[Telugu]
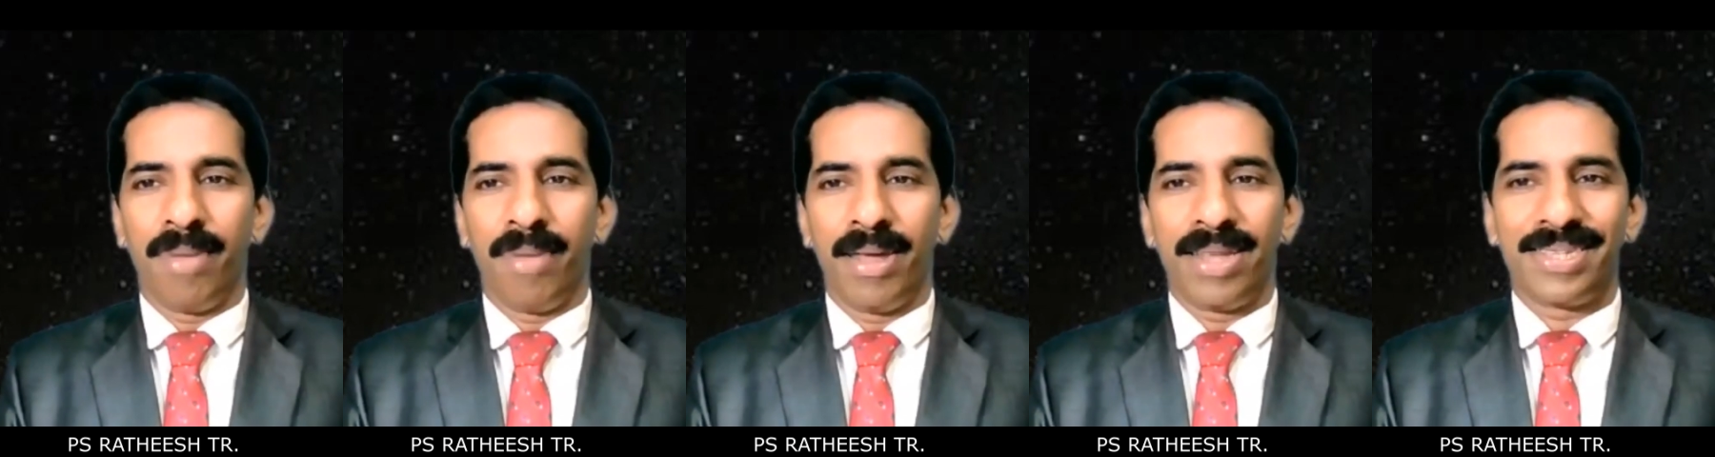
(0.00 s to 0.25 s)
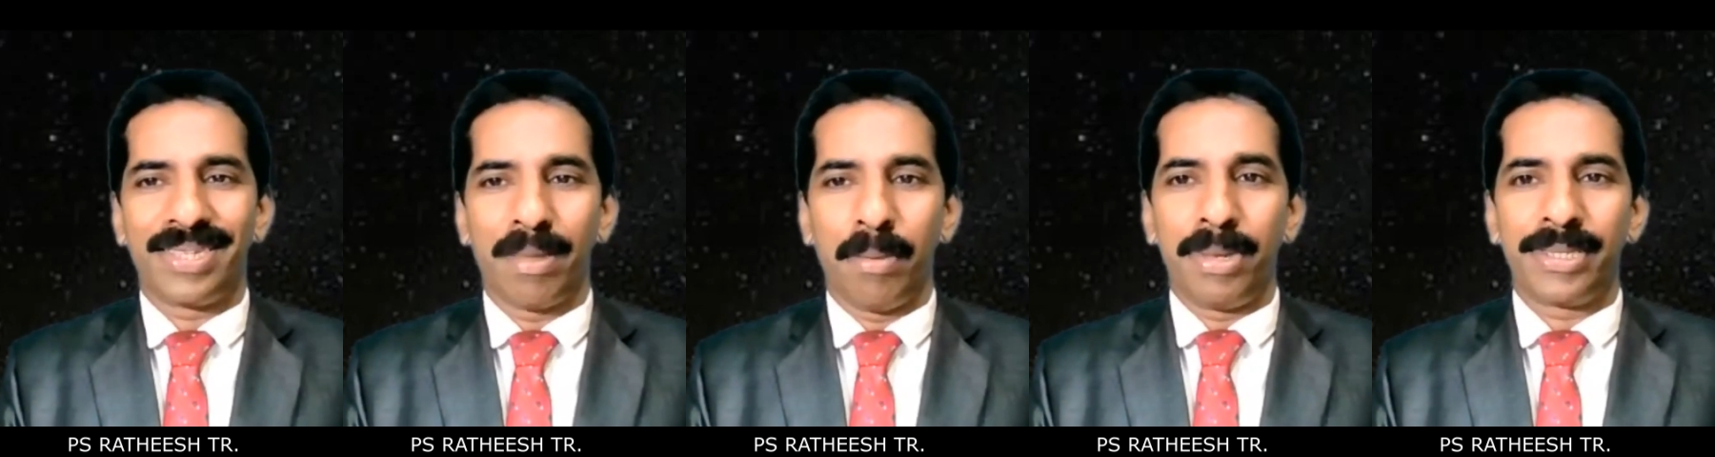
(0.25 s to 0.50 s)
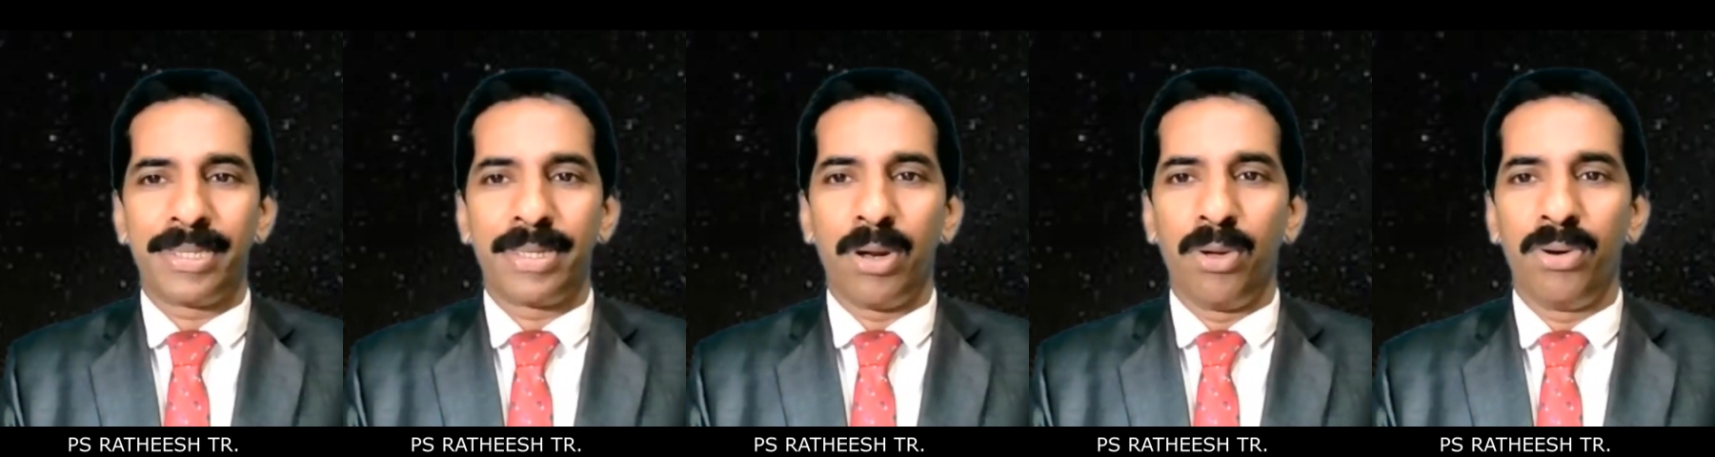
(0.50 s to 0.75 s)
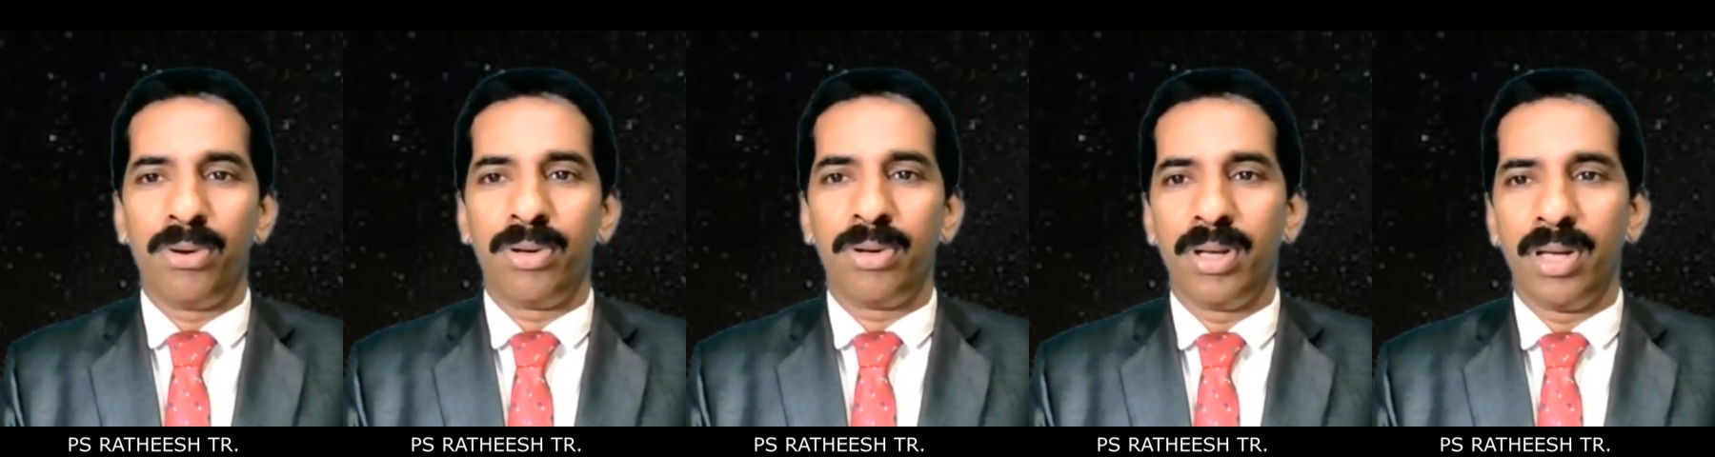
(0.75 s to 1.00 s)
మన
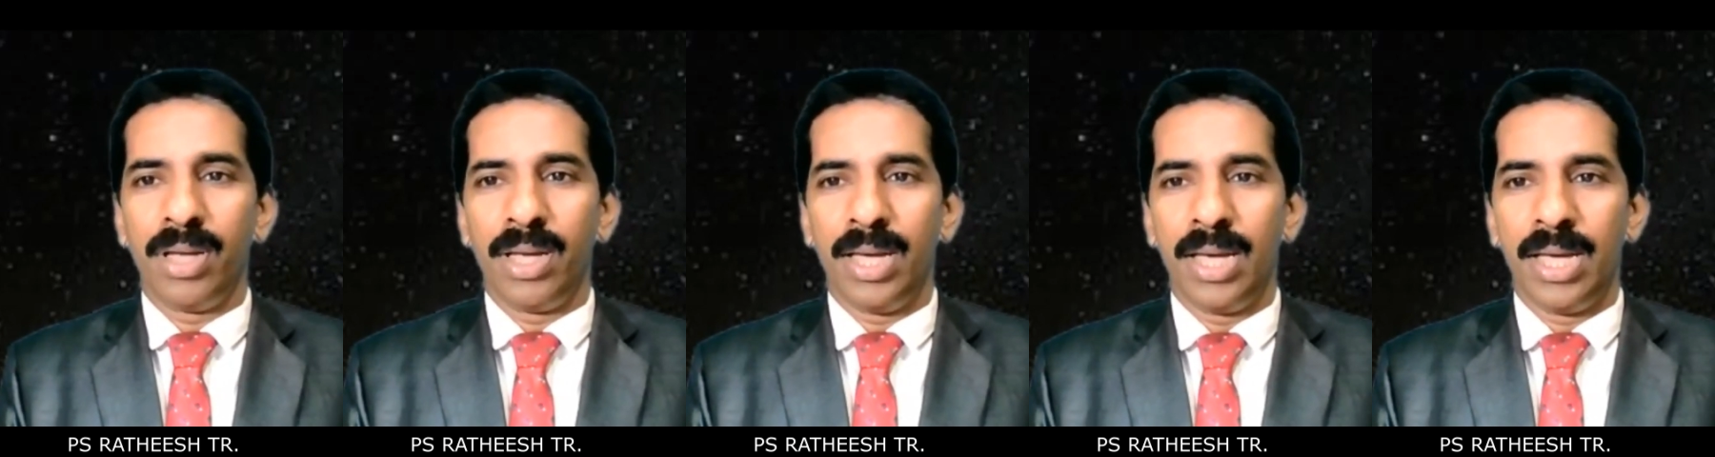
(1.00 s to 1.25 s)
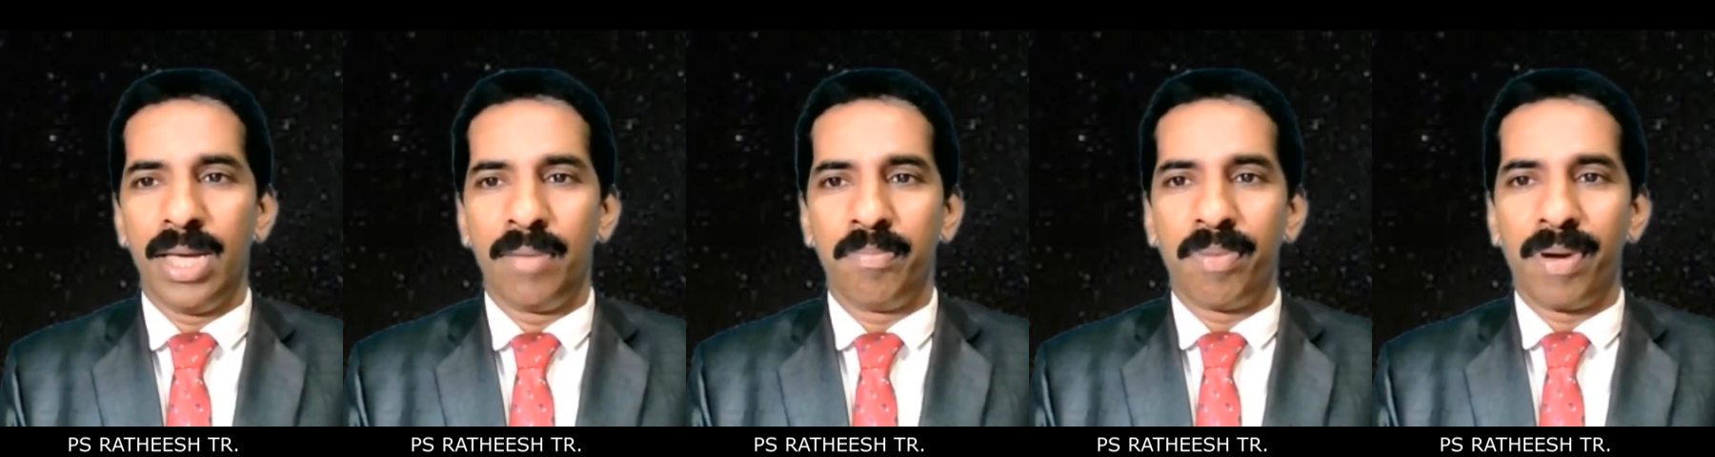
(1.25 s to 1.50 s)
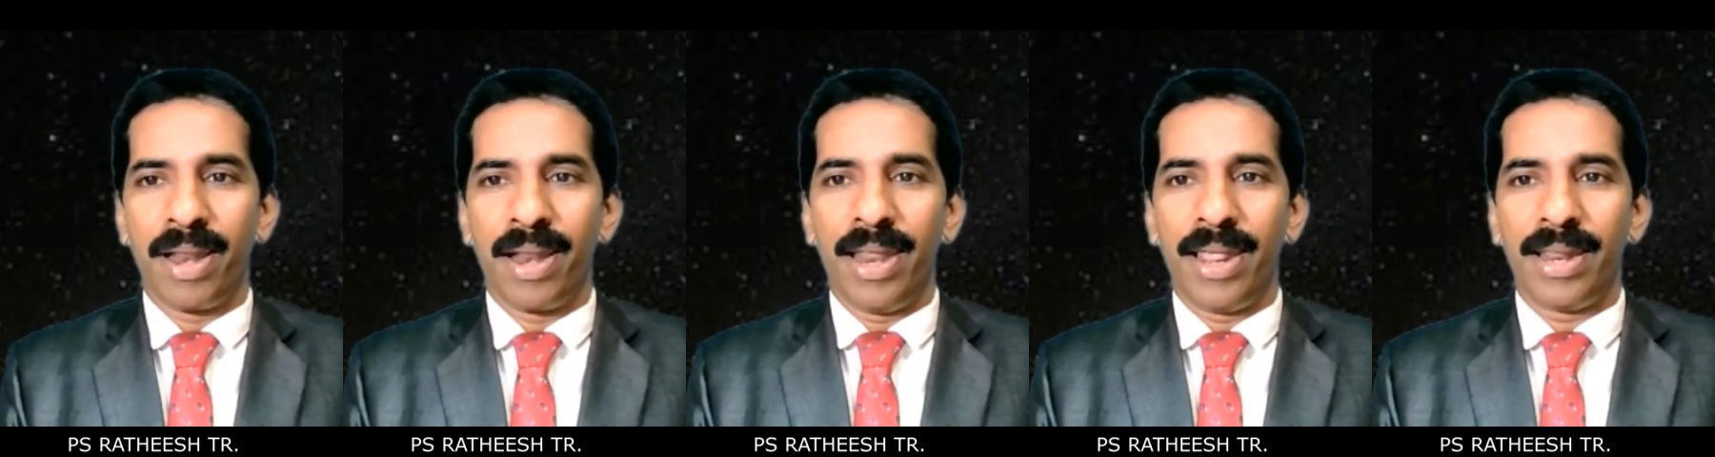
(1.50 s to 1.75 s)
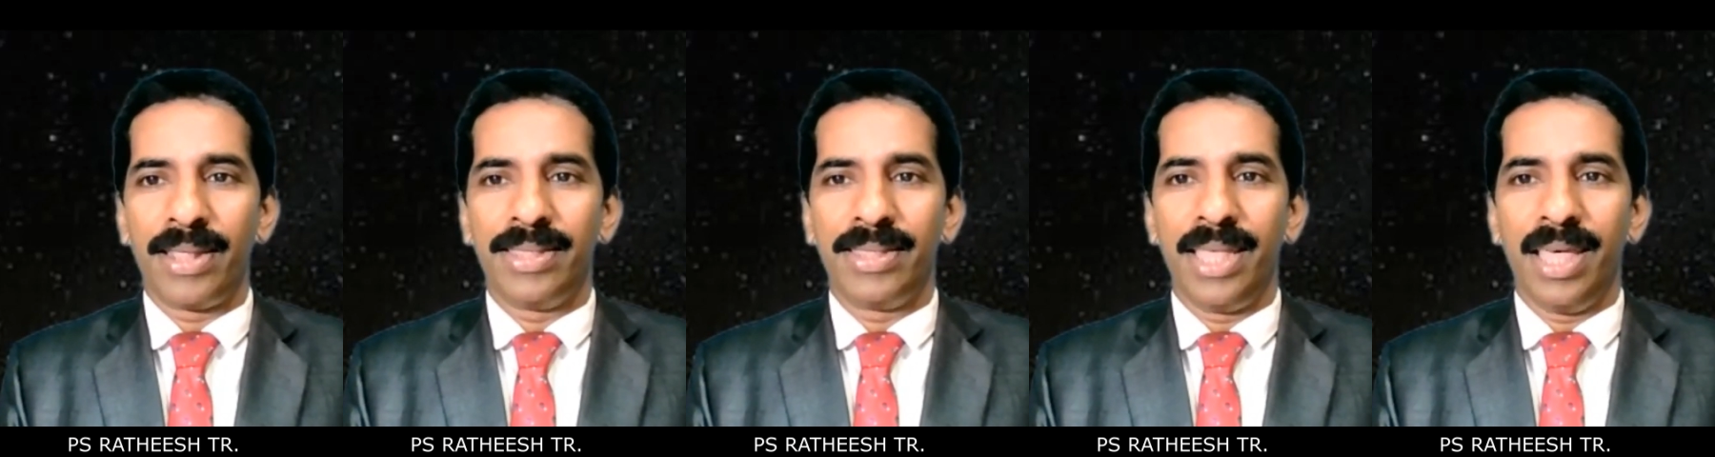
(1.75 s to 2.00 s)
సమస్యలు
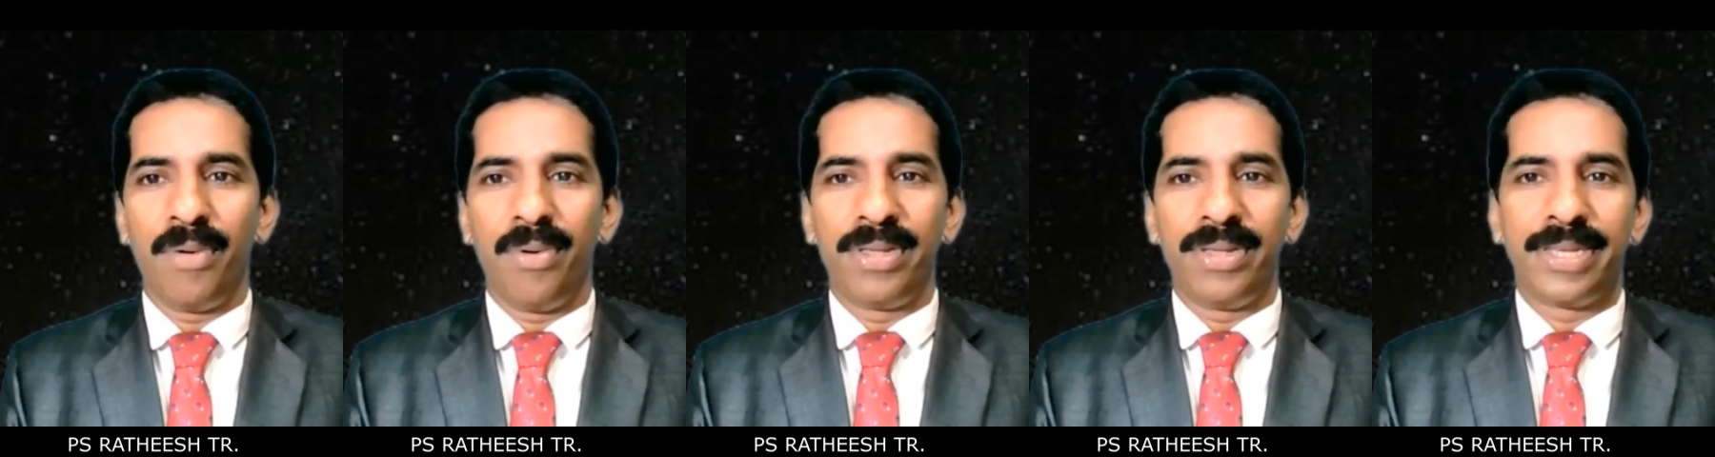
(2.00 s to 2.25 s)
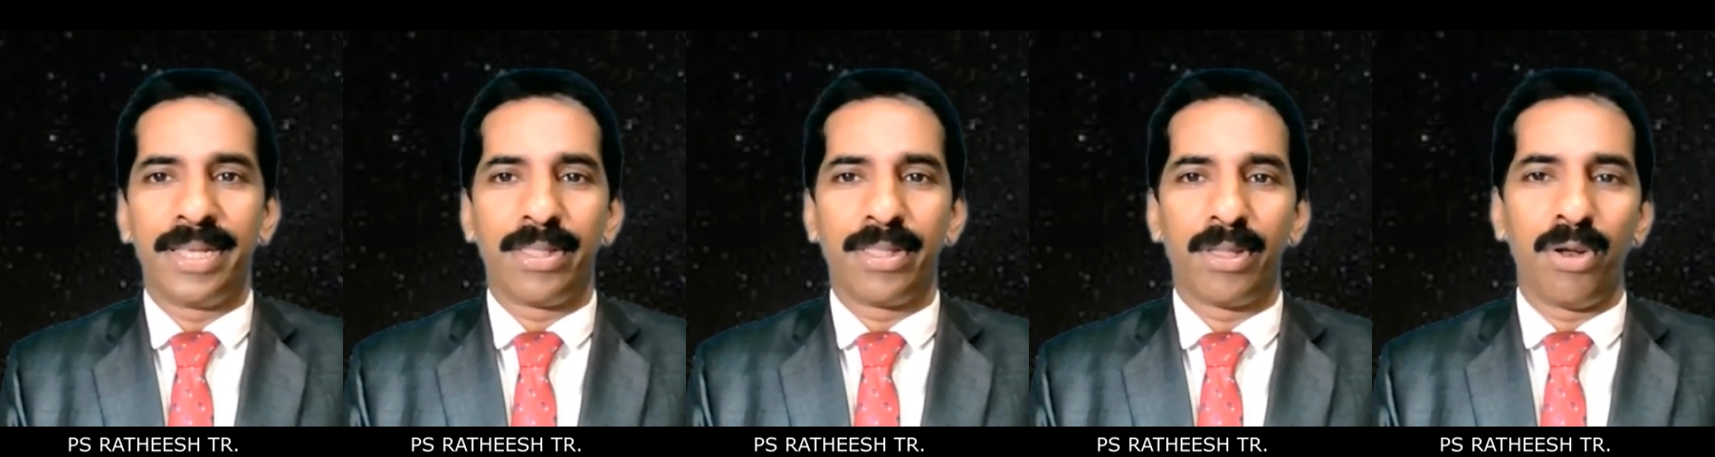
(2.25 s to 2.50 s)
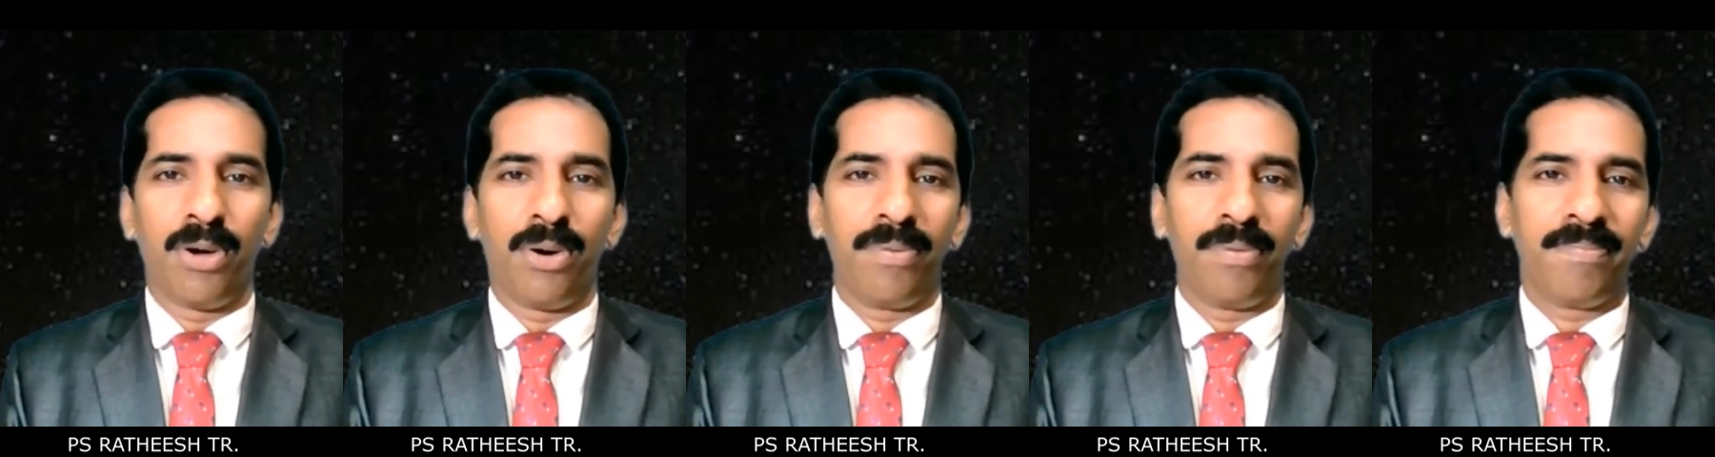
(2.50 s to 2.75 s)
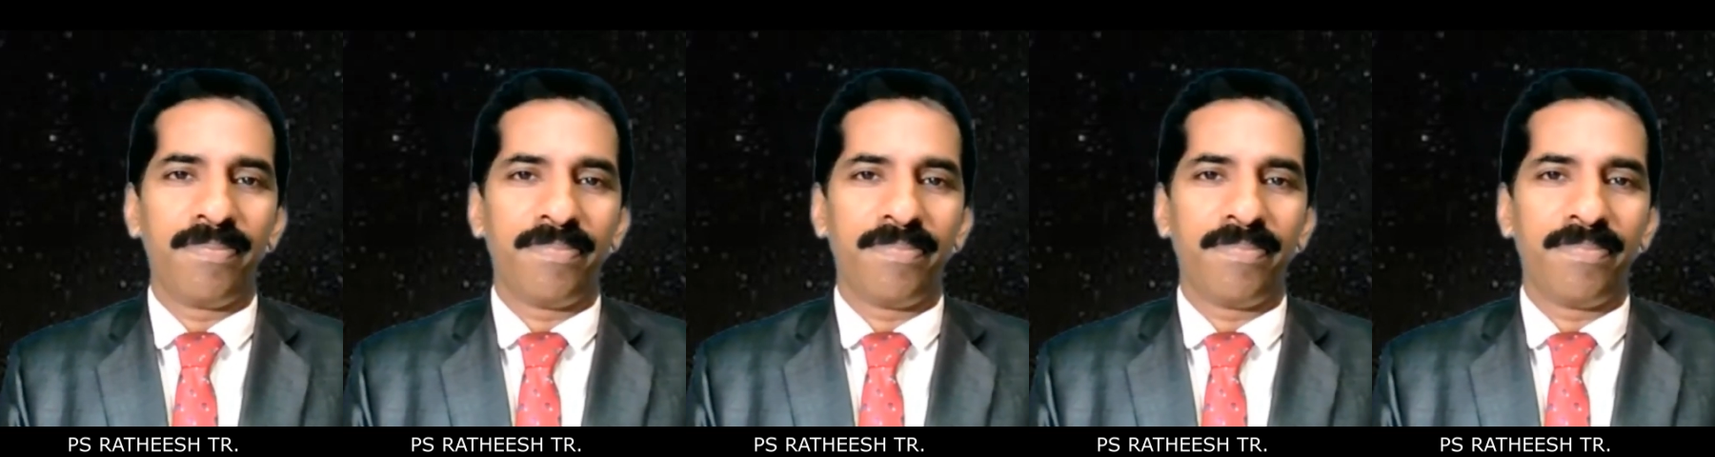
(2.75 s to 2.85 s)
ప్రిల్లర దేవుని చేతిలో